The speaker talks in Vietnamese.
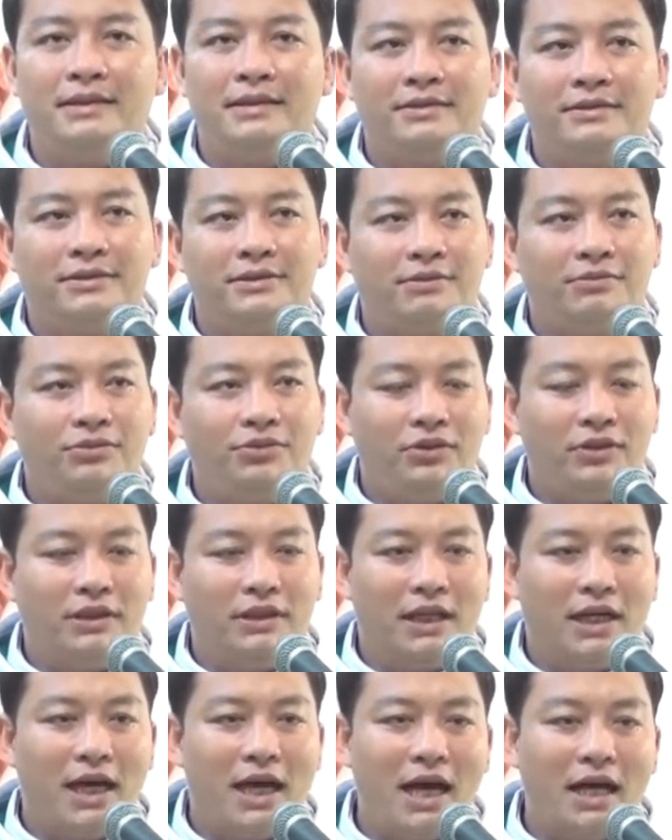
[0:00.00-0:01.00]
trong
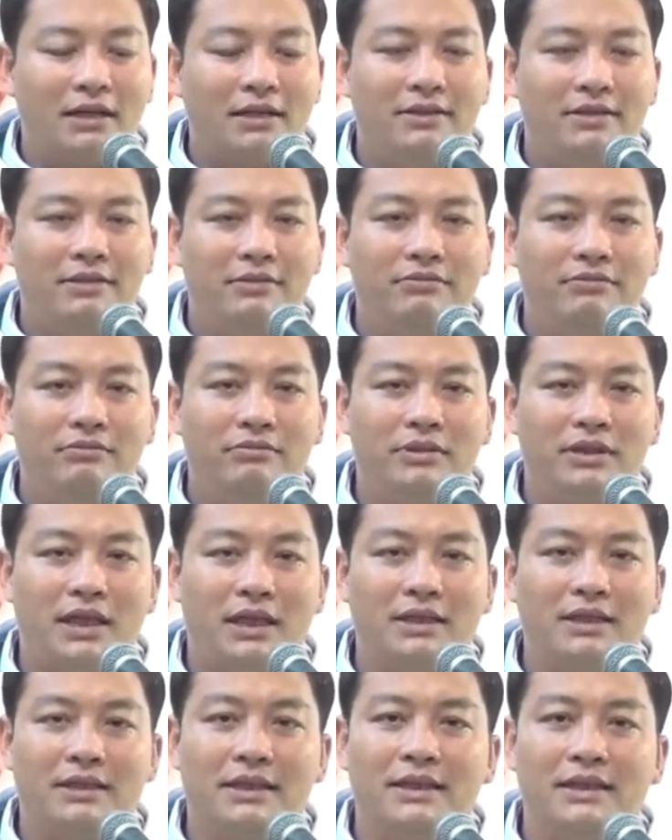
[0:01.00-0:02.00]
chuyện hạt giống
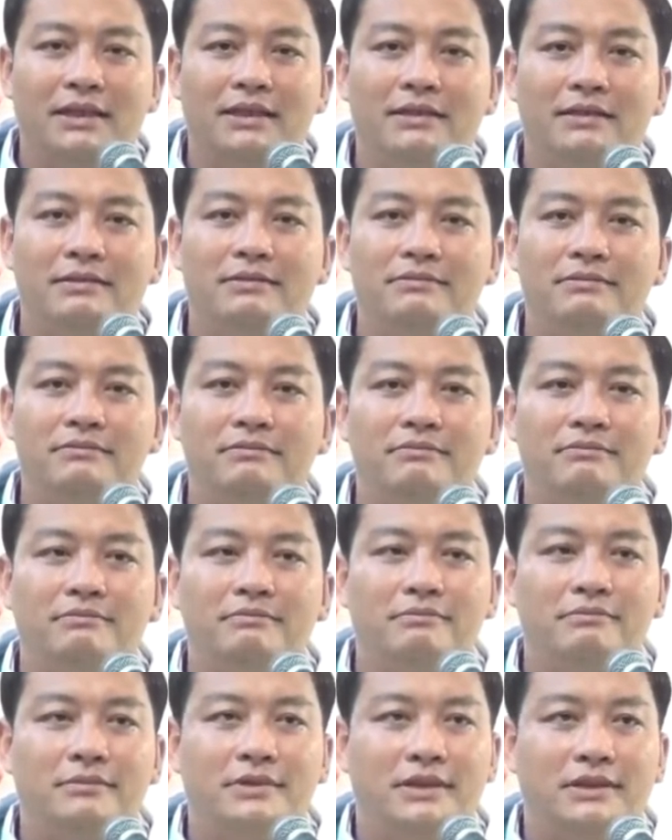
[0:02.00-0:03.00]
thần kỳ
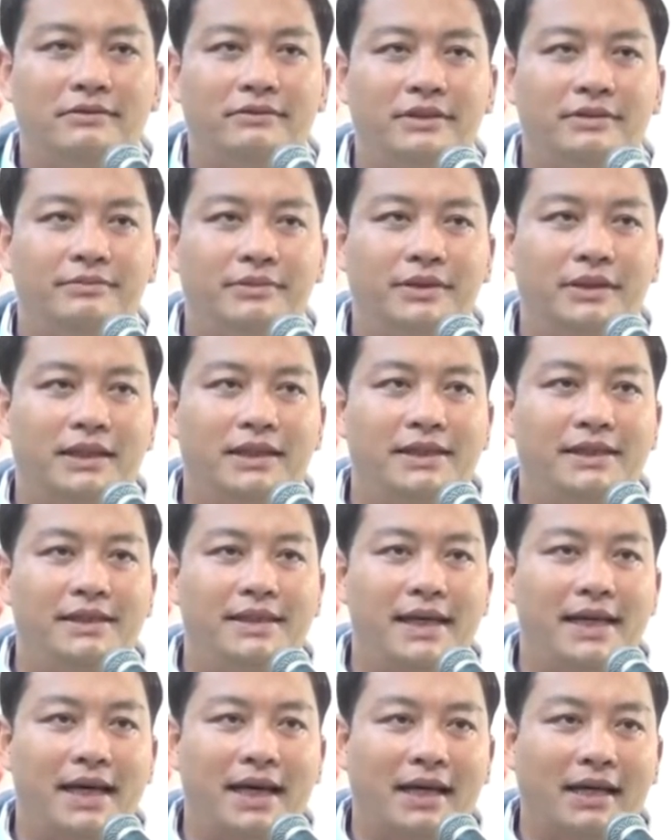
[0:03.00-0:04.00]
nói về một anh
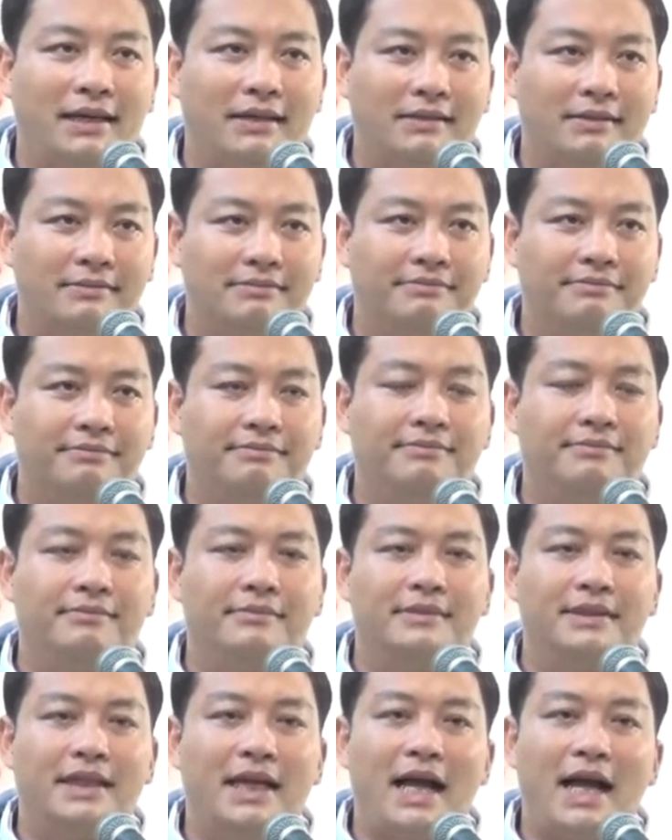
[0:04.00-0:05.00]
chàng
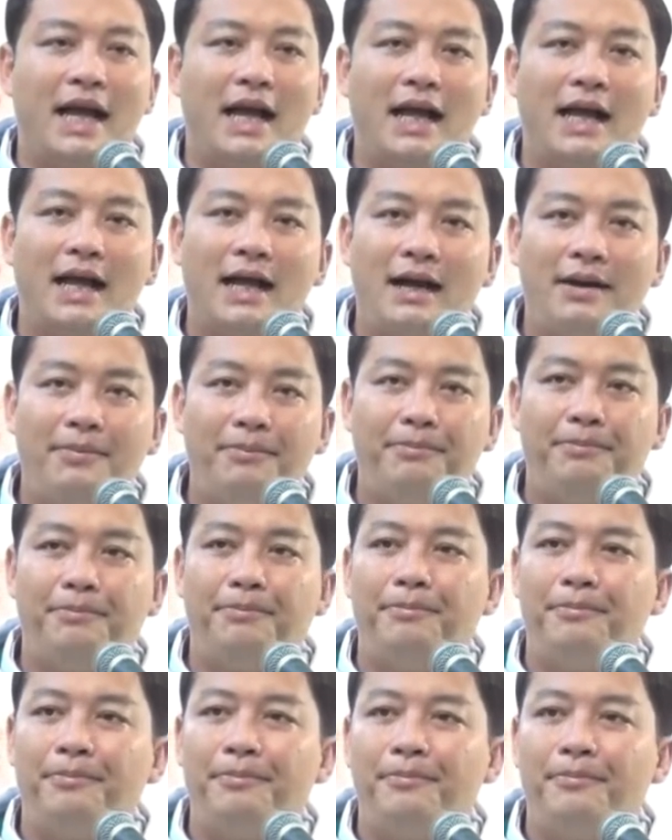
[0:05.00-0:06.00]
ăn cắp
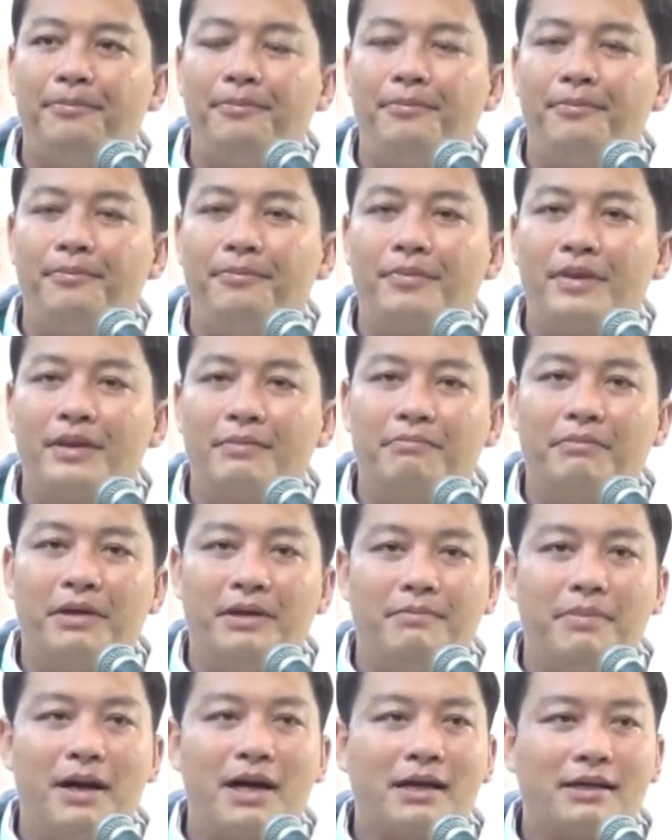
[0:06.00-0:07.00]

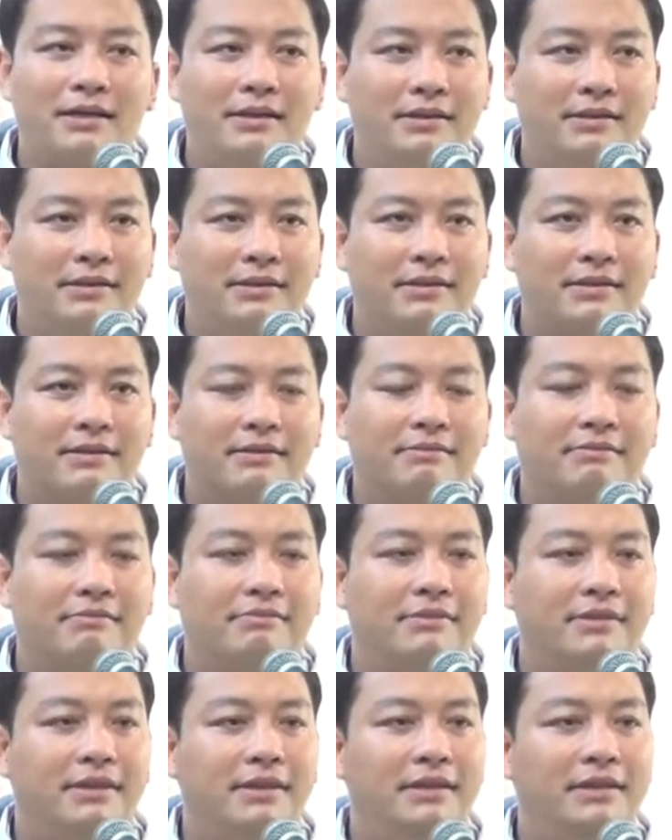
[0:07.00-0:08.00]
bị bắt được
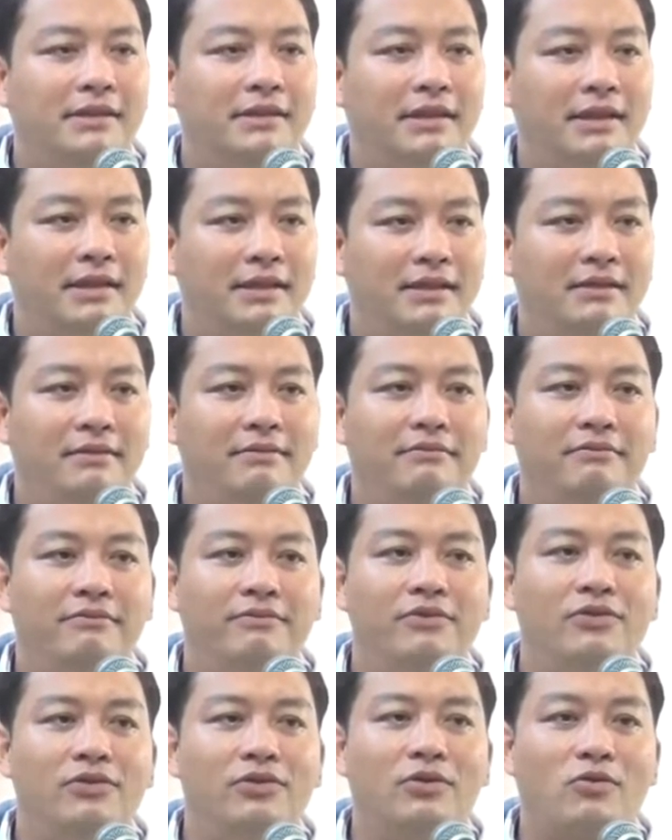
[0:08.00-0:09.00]
đưa lên
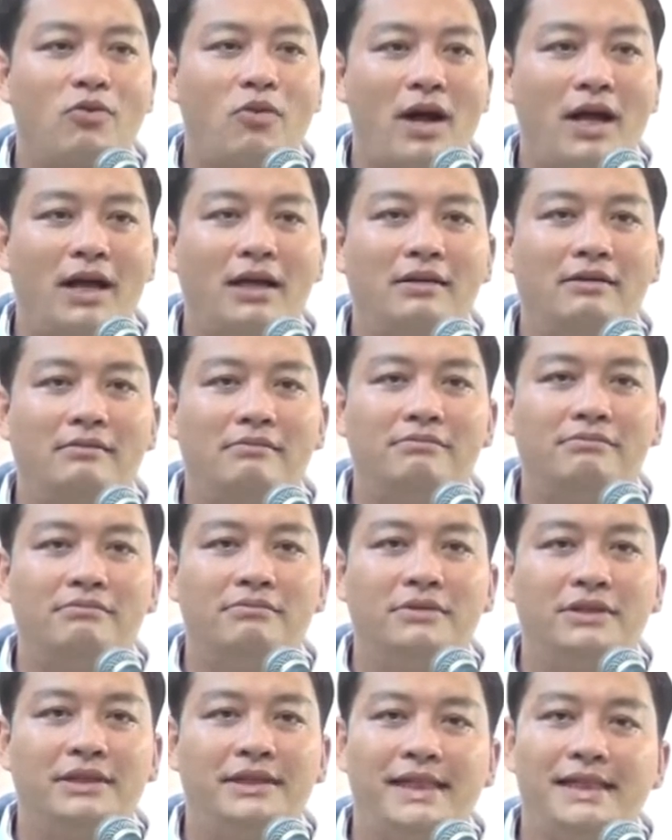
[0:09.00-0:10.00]
vua quan
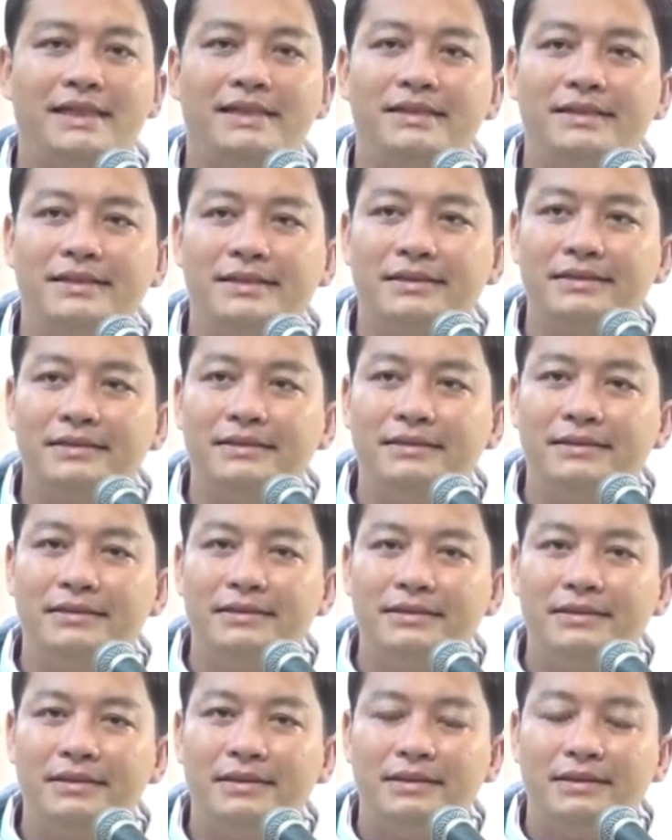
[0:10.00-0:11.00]
xét xử
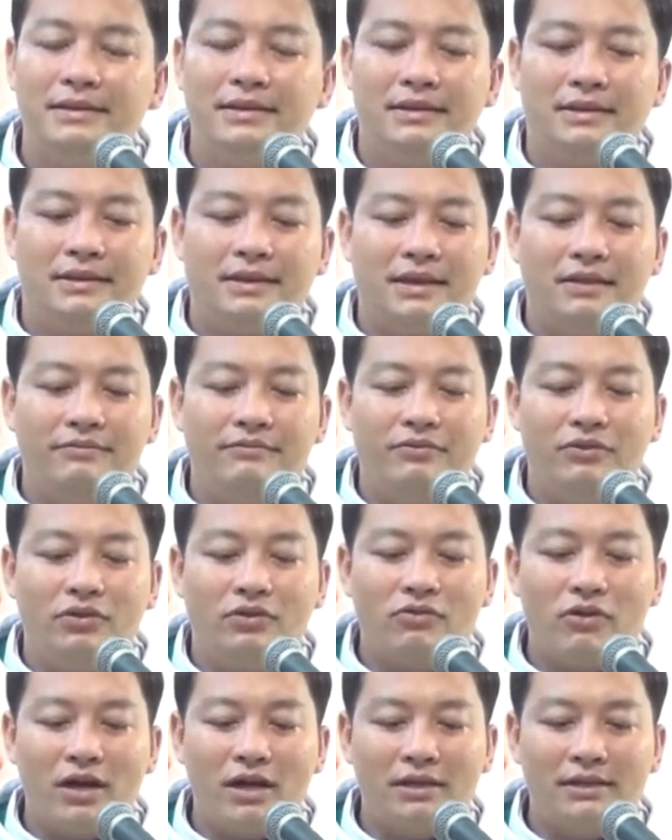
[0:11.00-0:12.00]
thì vua
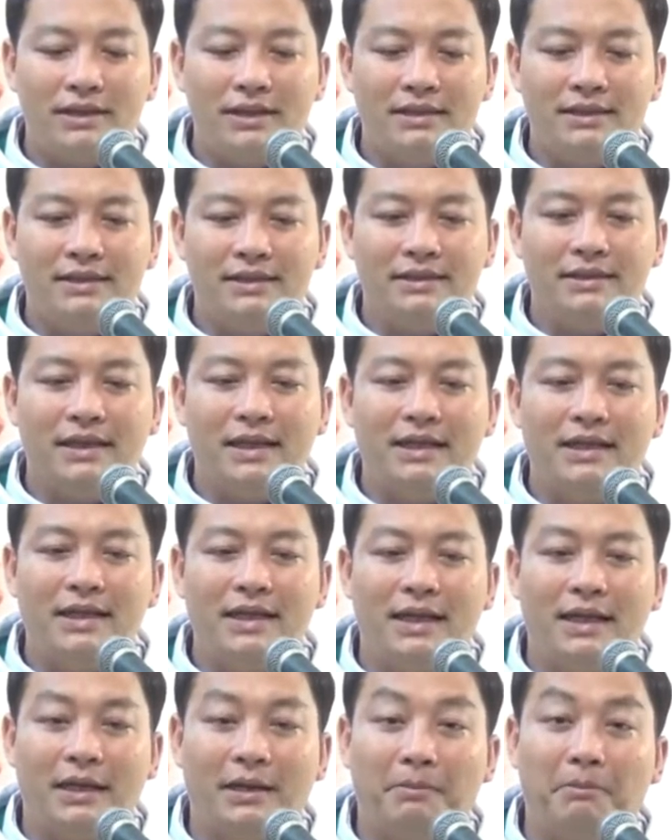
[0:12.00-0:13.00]
quan xét xử anh
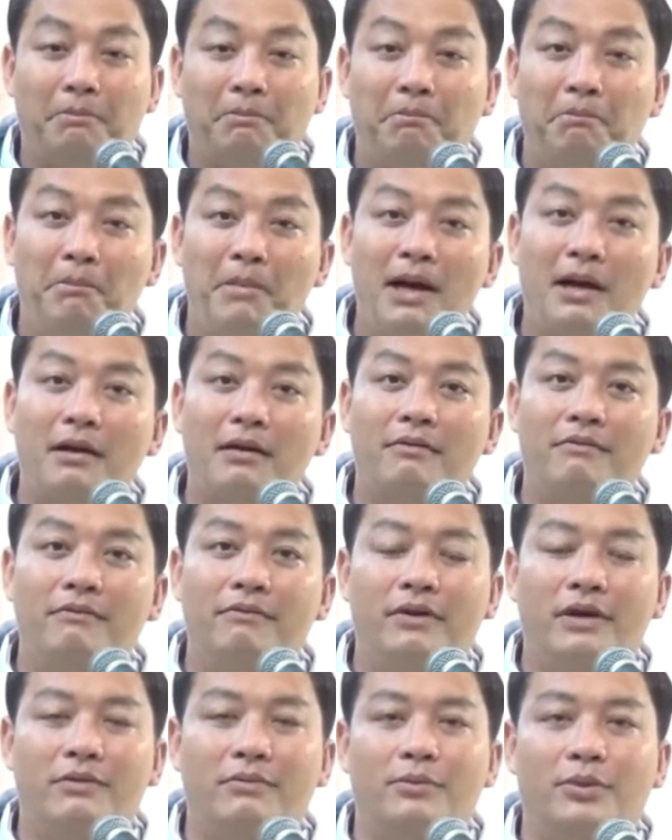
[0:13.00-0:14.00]
này mắc
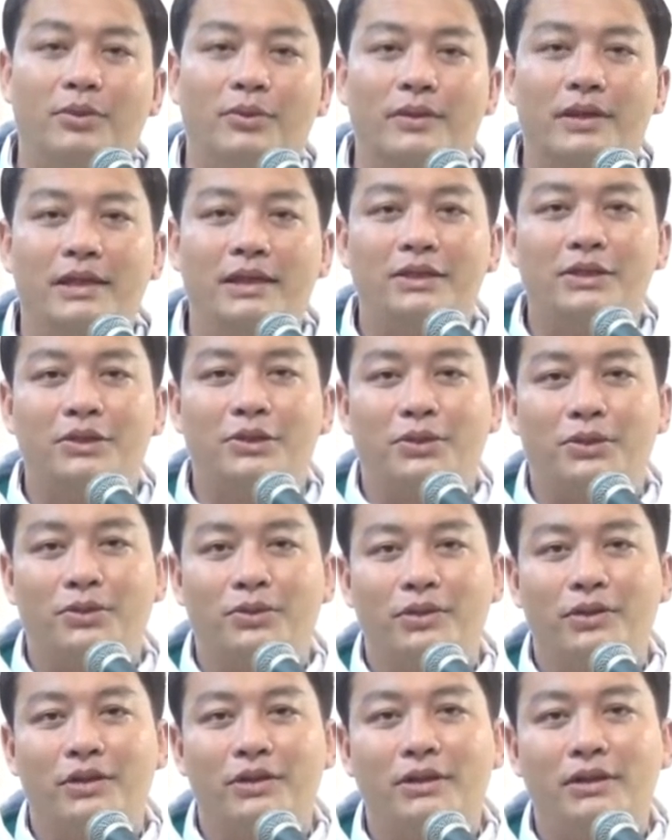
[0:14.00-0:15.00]
vào một cái
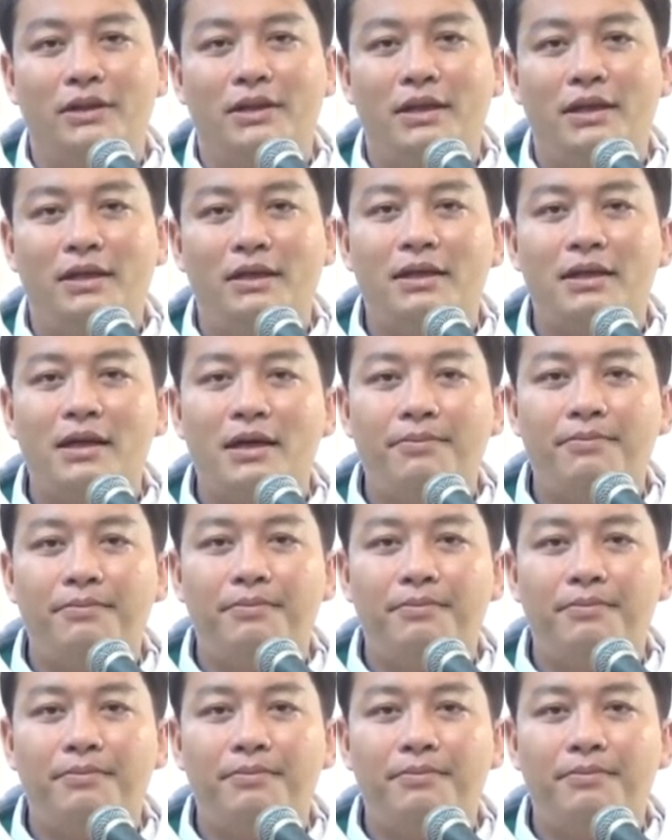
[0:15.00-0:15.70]
tội ăn cắp